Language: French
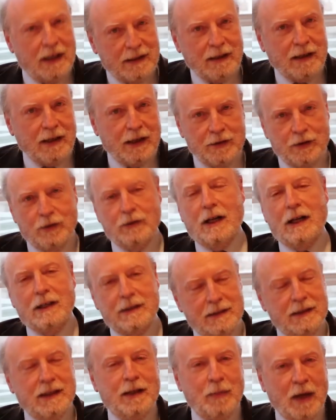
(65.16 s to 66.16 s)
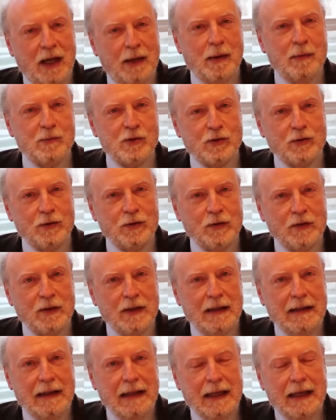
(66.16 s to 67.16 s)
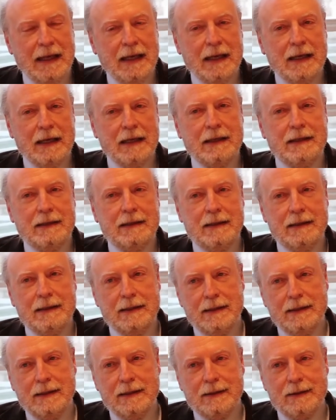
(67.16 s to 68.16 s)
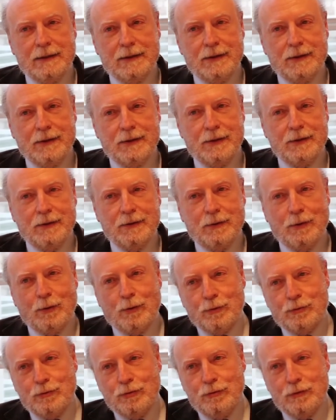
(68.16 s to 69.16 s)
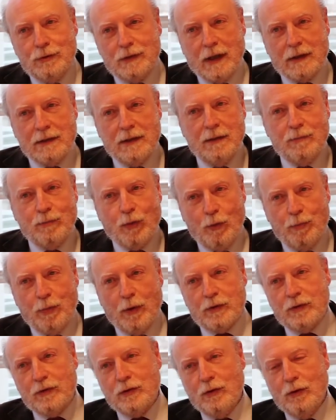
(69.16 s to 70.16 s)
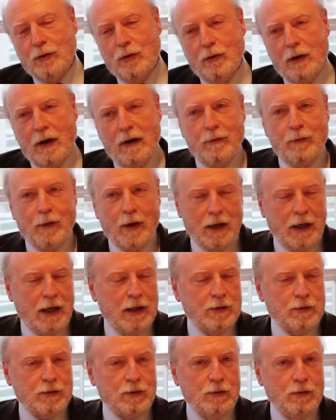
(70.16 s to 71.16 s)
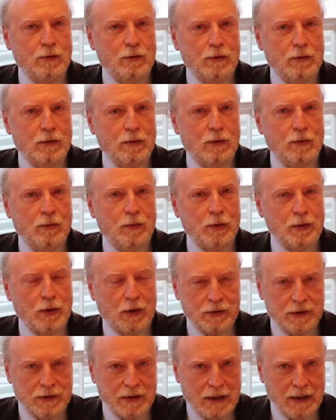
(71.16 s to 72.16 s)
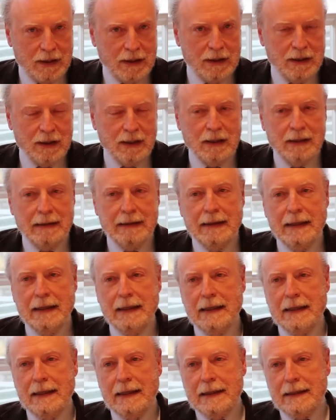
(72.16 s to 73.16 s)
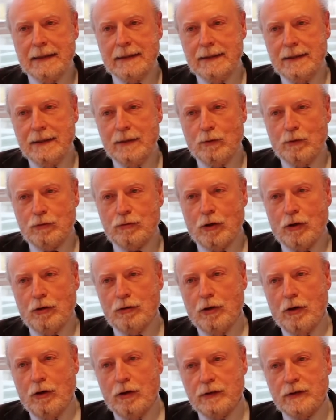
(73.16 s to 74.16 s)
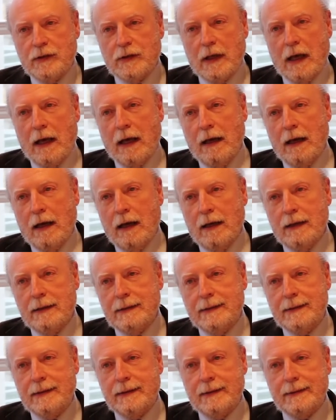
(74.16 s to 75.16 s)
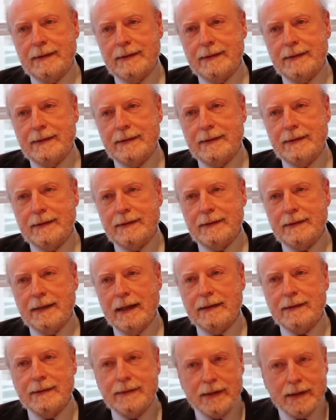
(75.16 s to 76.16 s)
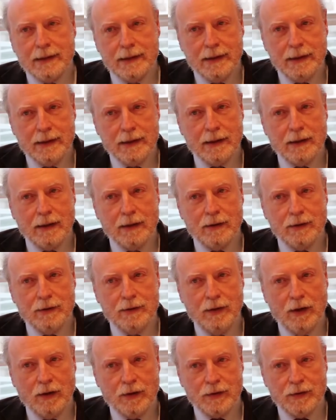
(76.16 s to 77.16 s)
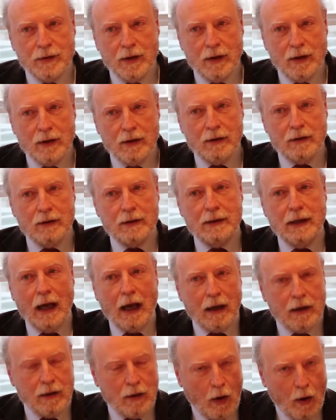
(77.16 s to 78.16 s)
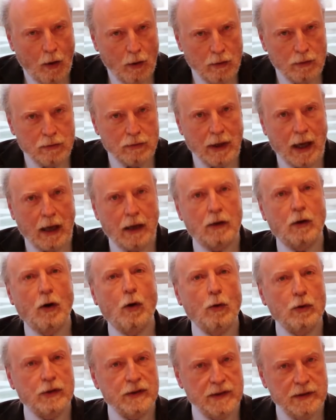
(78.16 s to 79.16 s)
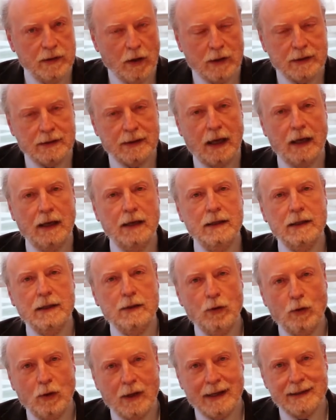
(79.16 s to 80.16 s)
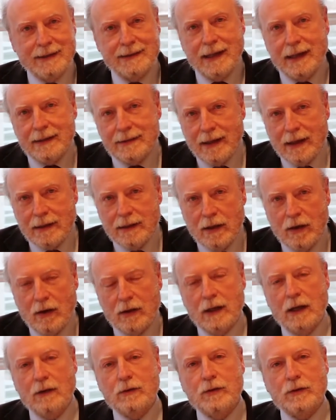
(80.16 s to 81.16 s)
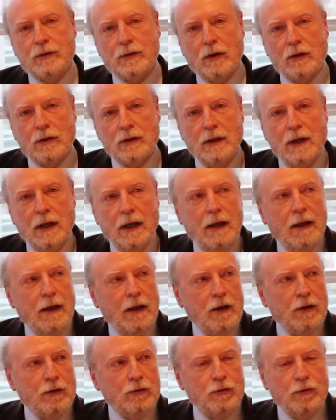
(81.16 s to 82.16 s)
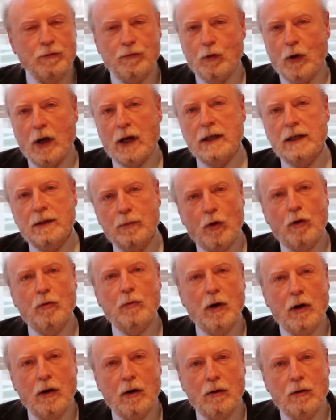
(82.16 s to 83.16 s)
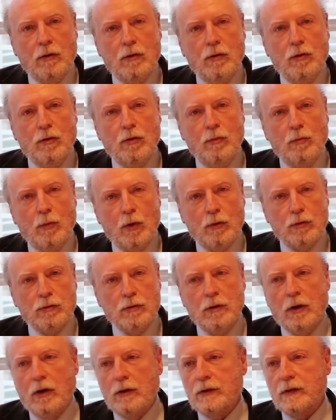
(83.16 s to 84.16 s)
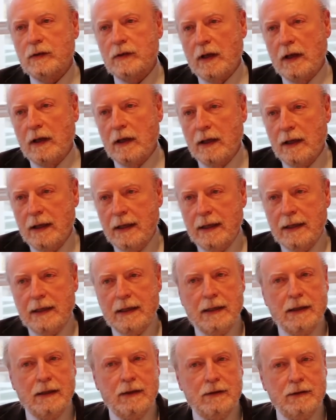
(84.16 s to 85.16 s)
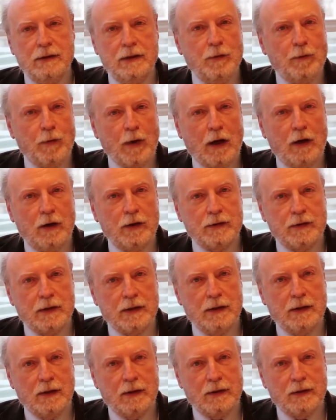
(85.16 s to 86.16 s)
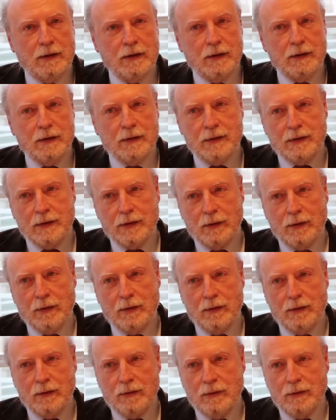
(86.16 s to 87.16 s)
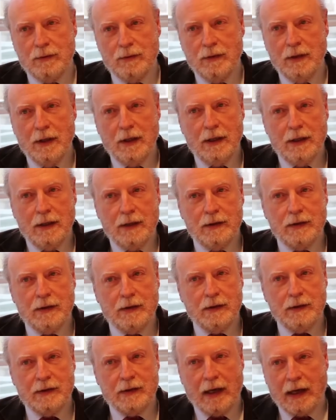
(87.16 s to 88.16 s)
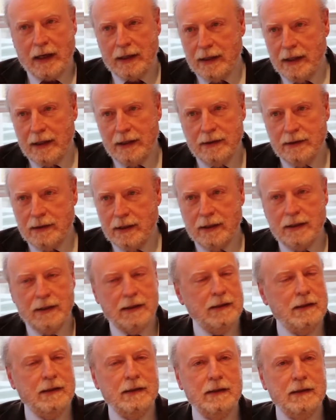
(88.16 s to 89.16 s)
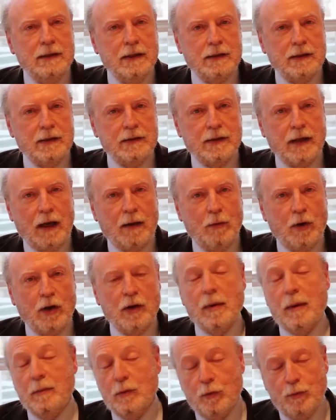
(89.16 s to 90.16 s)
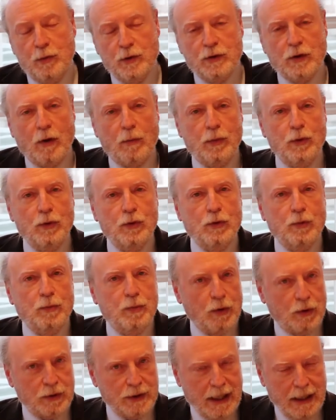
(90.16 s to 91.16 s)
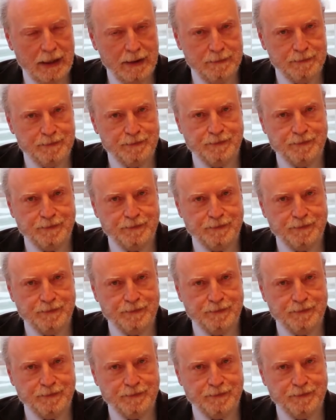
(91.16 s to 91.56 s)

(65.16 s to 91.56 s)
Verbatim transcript: internationale, ce qui n'est pas la même chose, qui euh, ont une certaine propension à faire la leçon au monde entier, qui ont tendance à s'inscrire dans un carcan, carcan occidental, et donc à s'interdire en quelque sorte de voir librement le monde dans sa différence et dans son, sa réalité nécessairement et même de plus en plus plurielle.